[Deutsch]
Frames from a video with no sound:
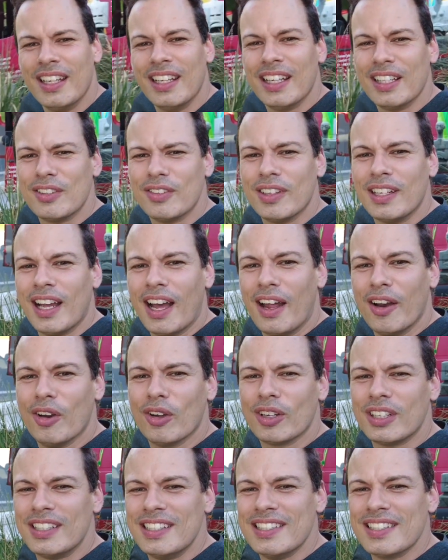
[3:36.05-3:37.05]
Jetzt wird gerade
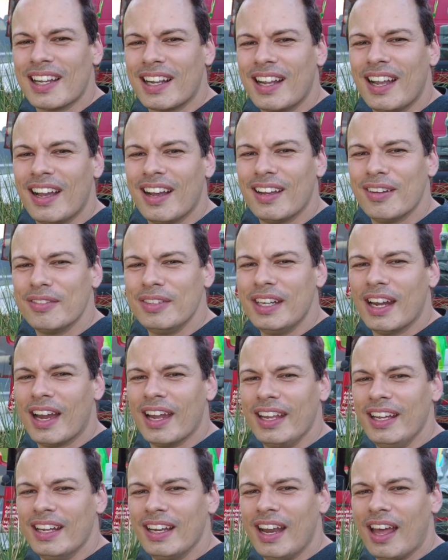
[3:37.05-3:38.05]
noch die Sackkarre wieder
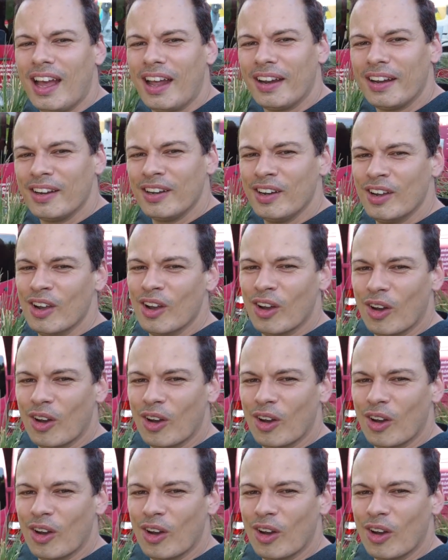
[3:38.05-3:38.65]
eingeladen